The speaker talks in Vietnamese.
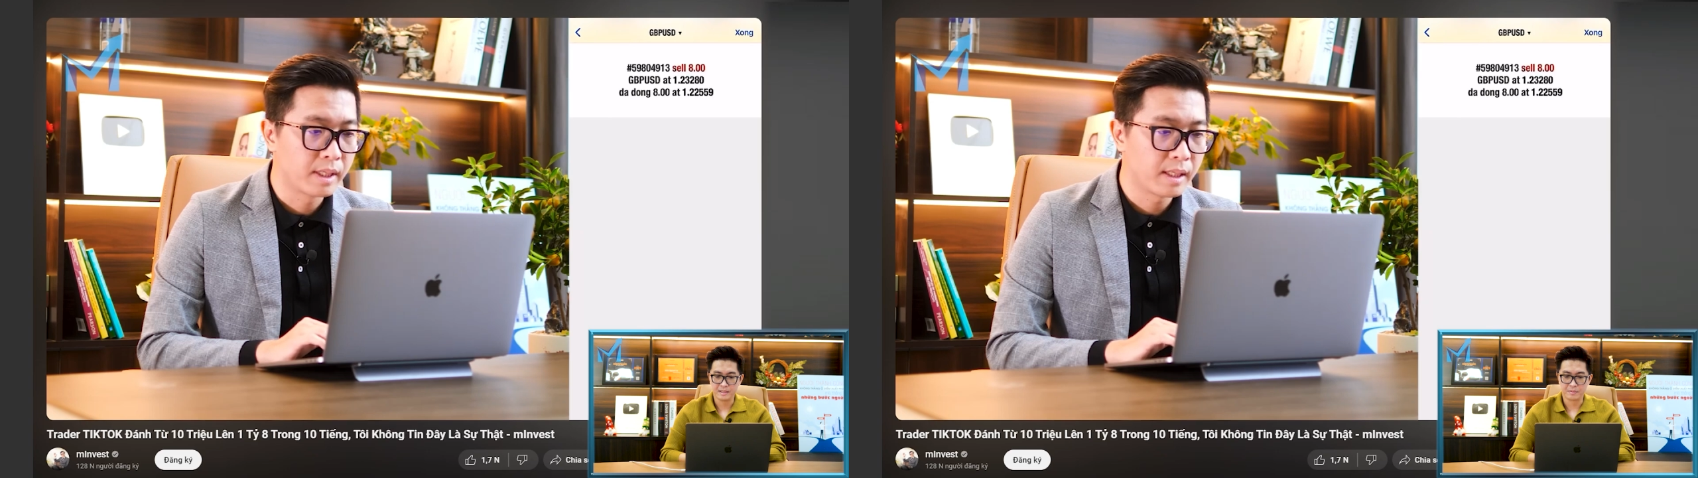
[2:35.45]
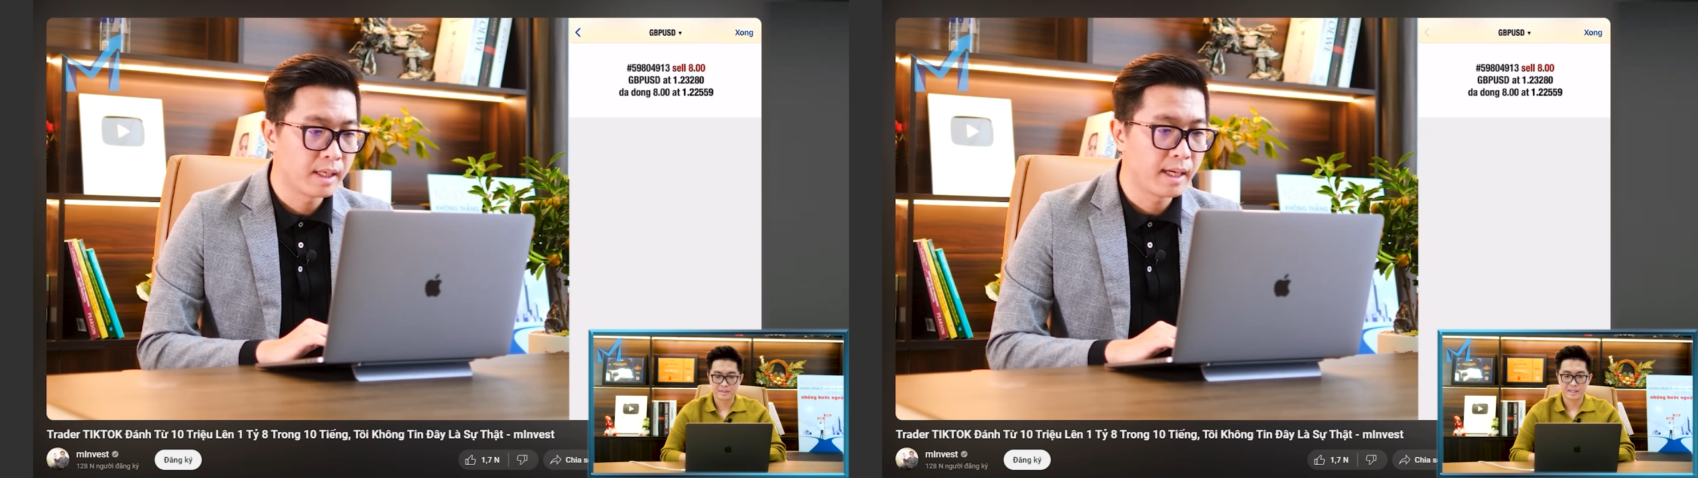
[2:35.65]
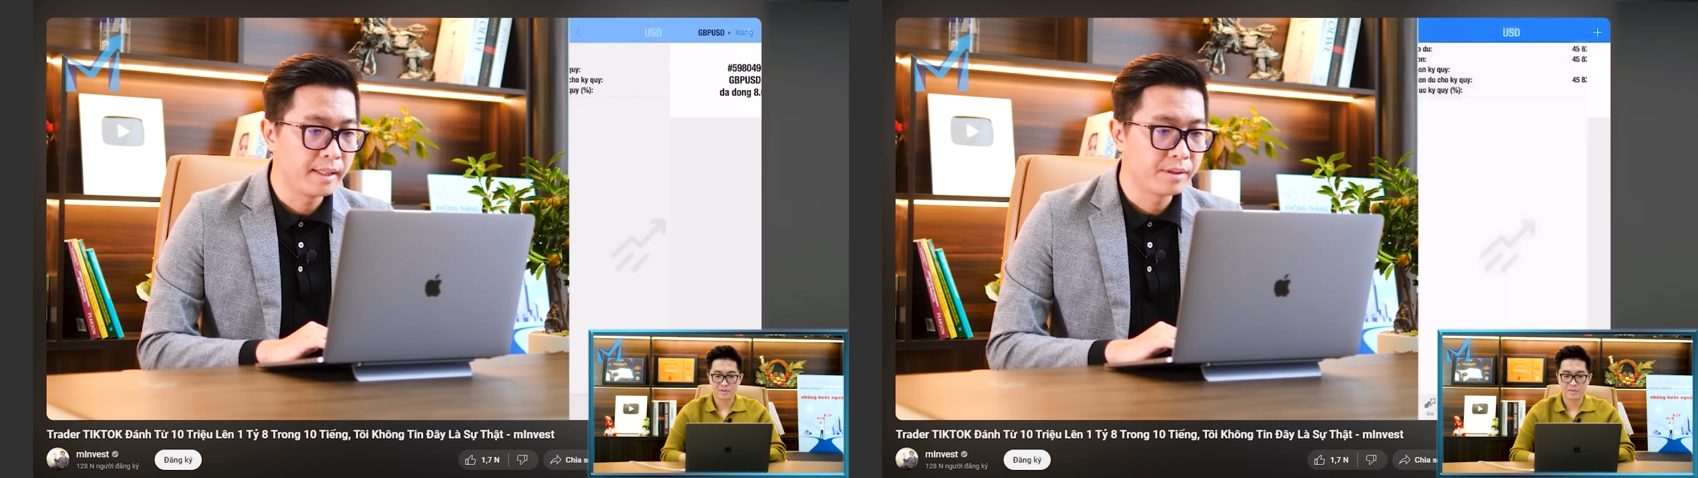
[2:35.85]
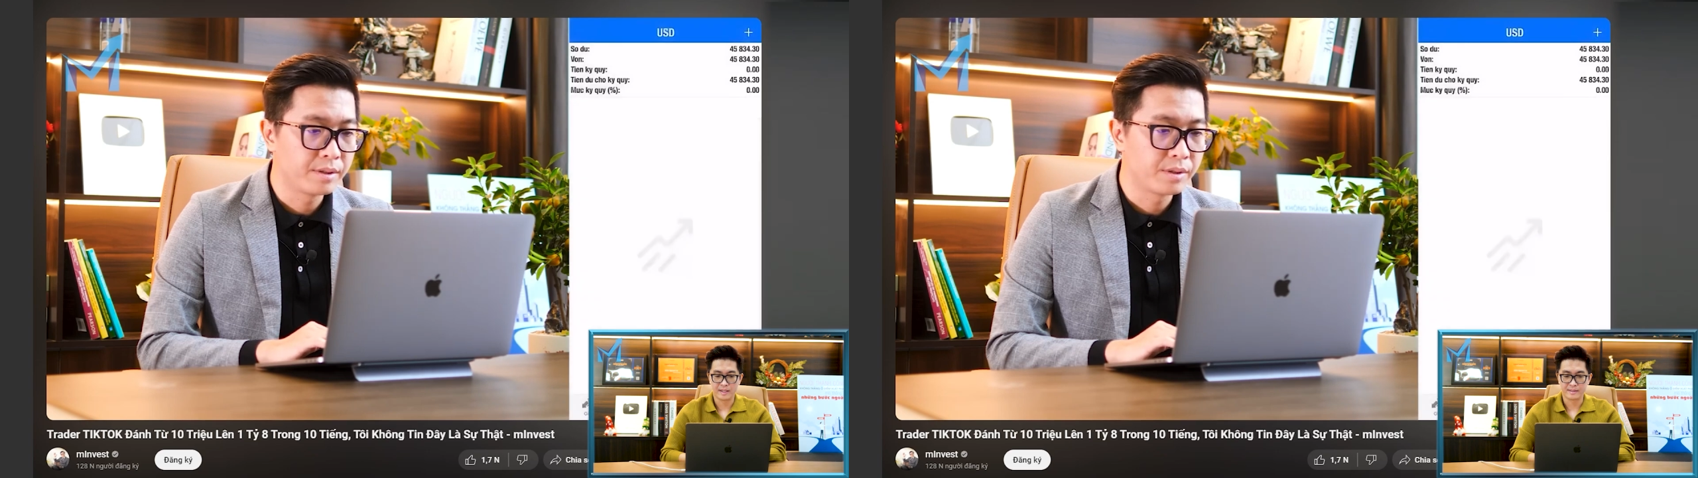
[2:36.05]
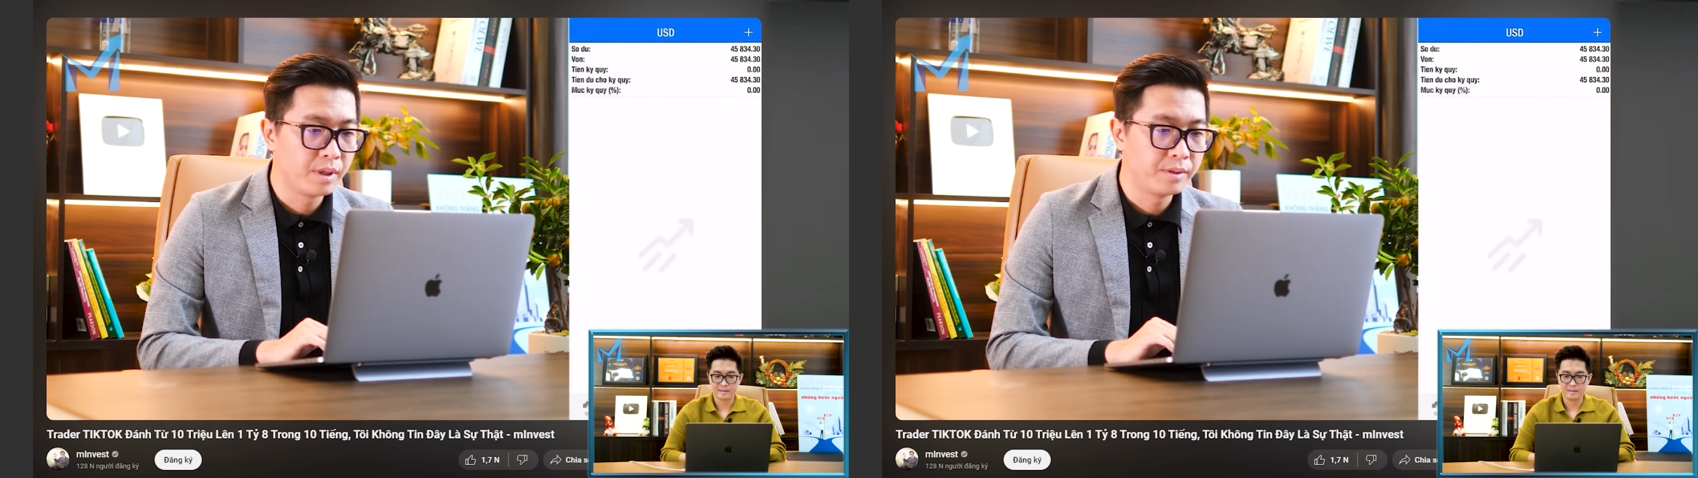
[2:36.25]
được một cái tài
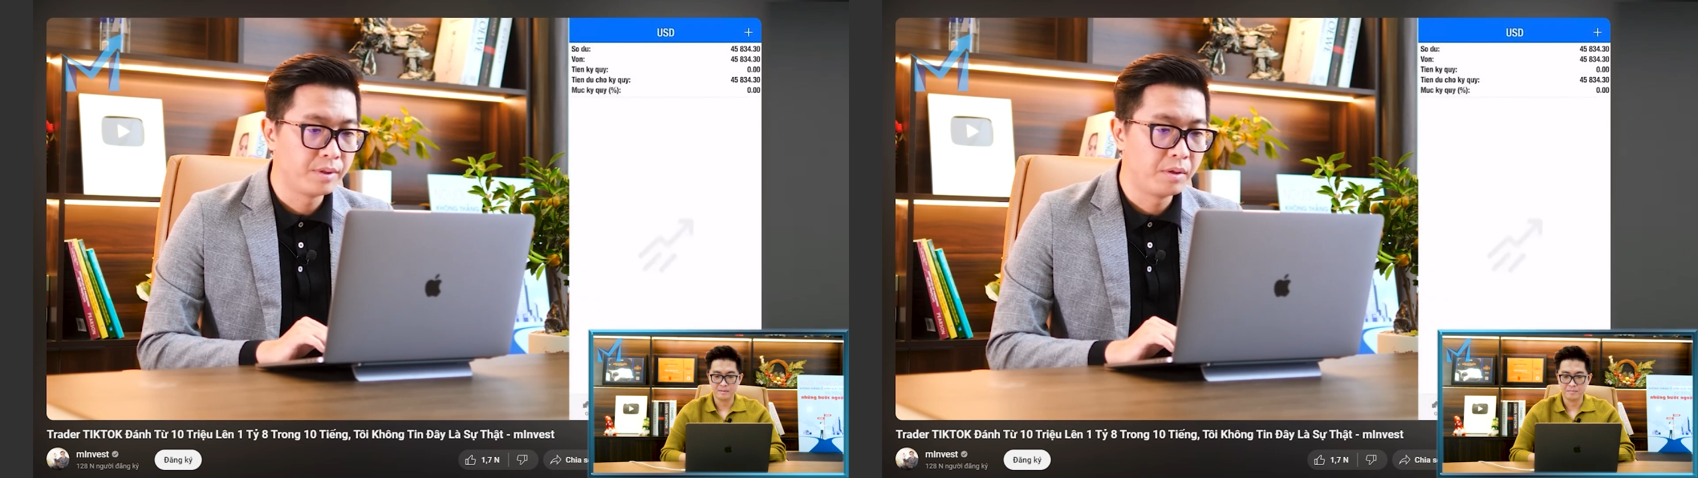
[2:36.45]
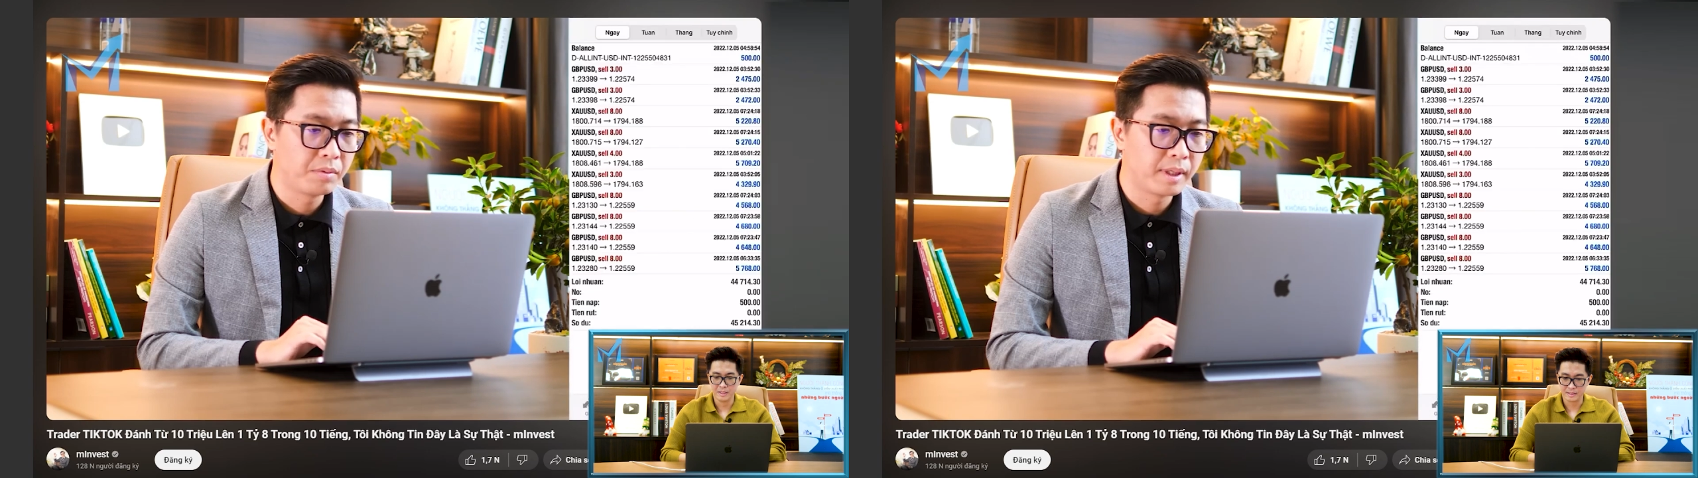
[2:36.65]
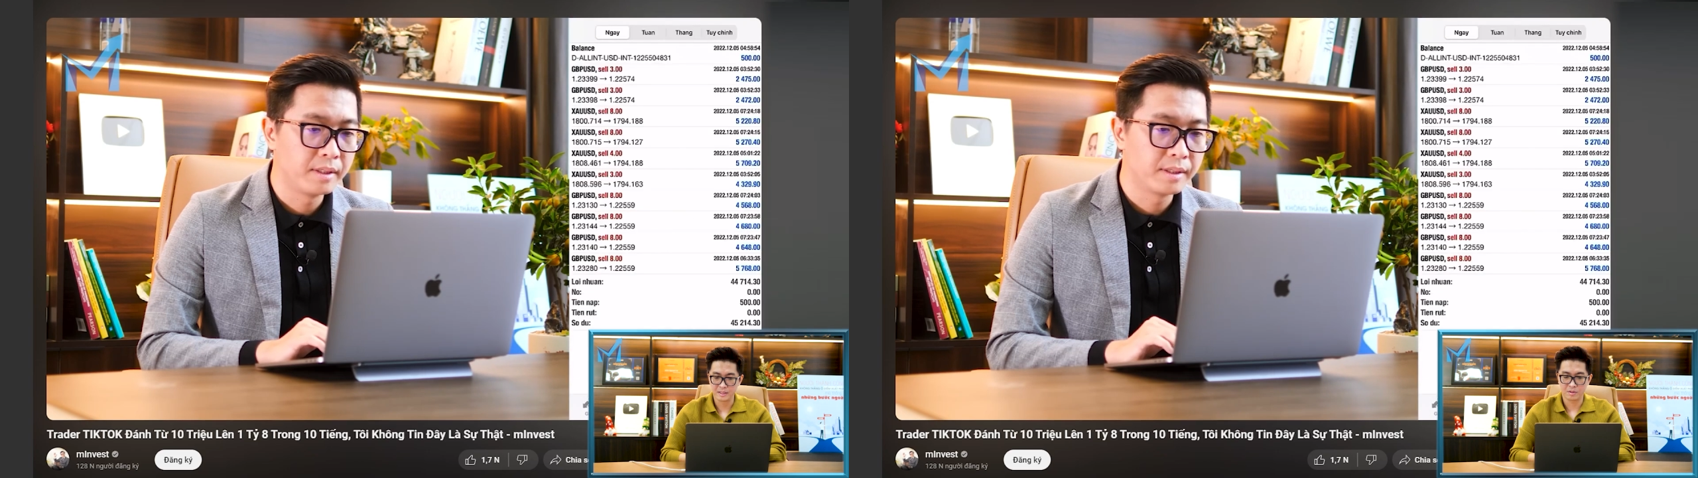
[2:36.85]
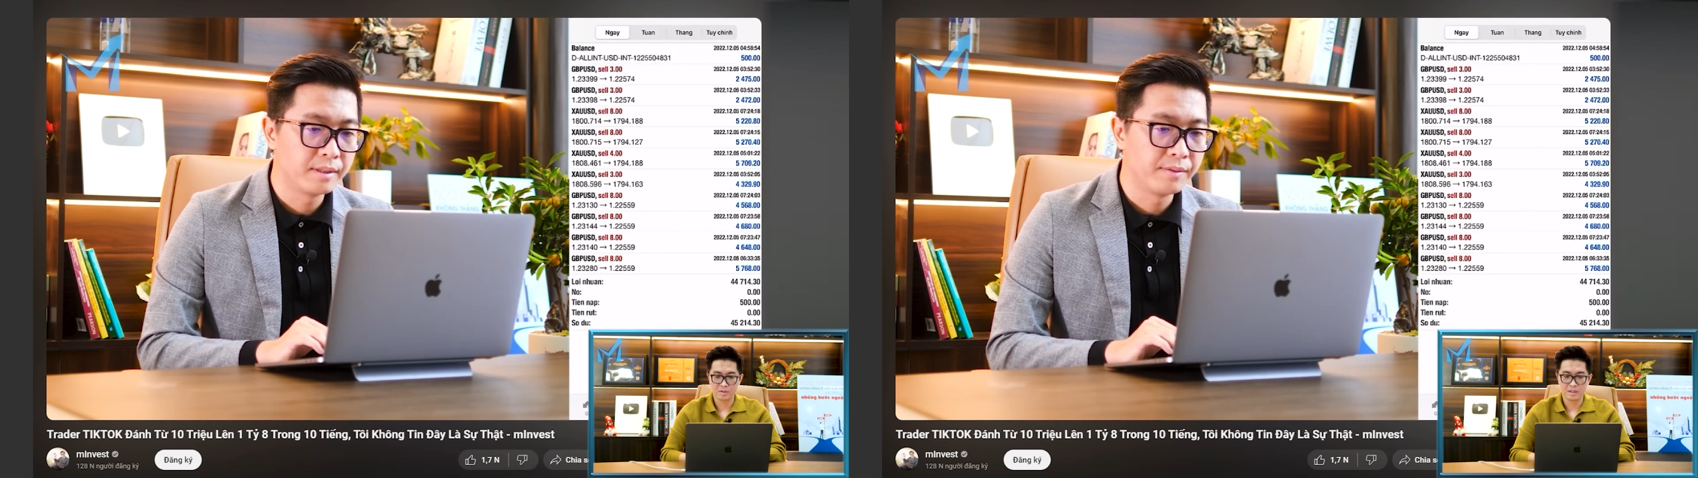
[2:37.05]
khoản từ 10 triệu